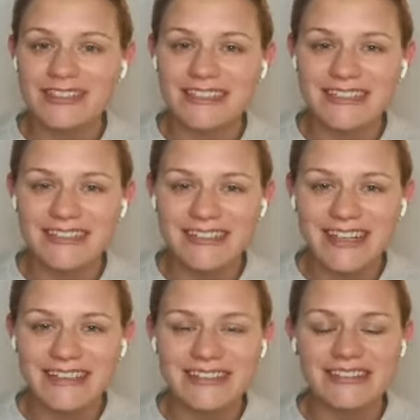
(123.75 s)
que j'étais en
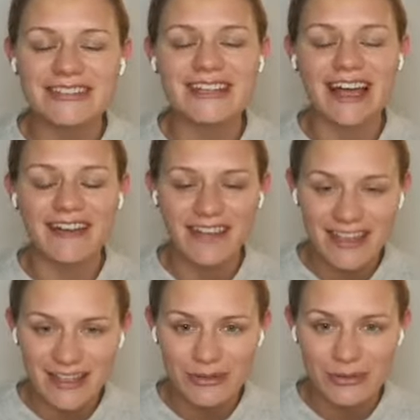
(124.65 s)
train de
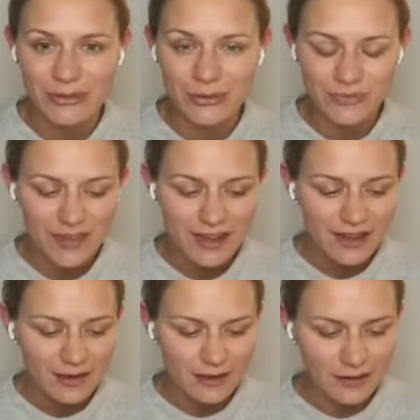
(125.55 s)
travailler dessus.
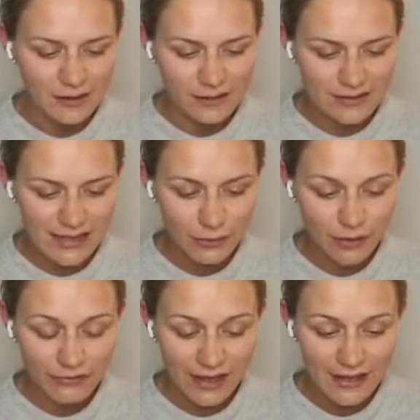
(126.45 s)
Euh, ça
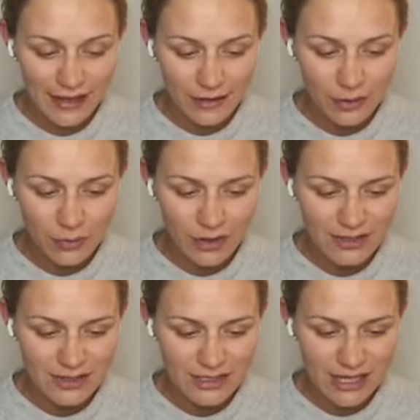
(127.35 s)
doit faire quelques
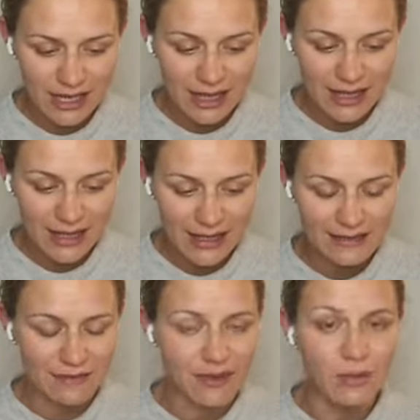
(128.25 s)
mois déjà et
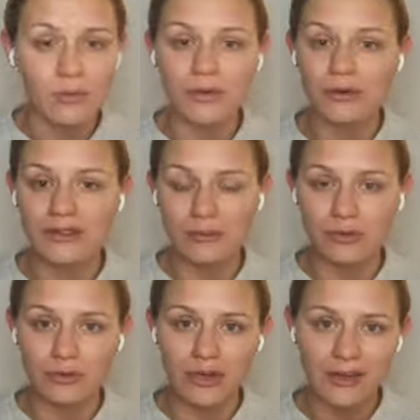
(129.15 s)
ça faisait un moment que ça
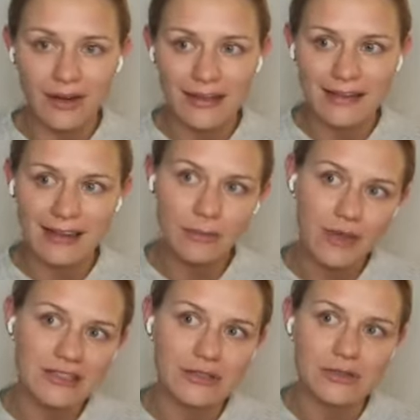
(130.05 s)
me tournait dans la tête
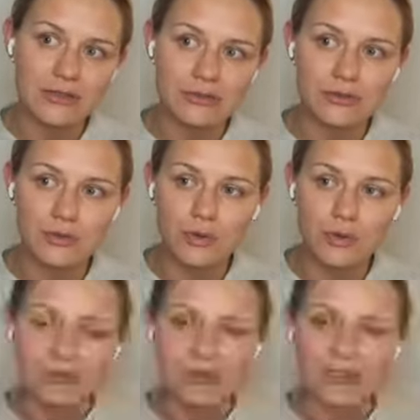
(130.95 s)
parce que du
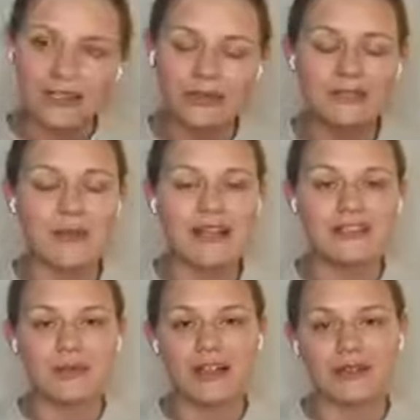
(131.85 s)
coup pour ceux qui connaissent
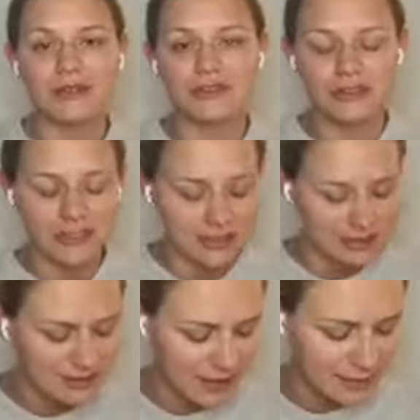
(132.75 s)
pas l'histoire de
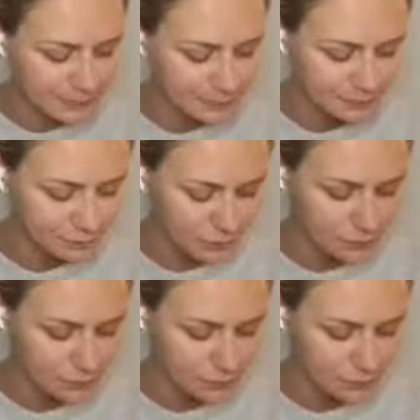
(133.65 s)
Redesign,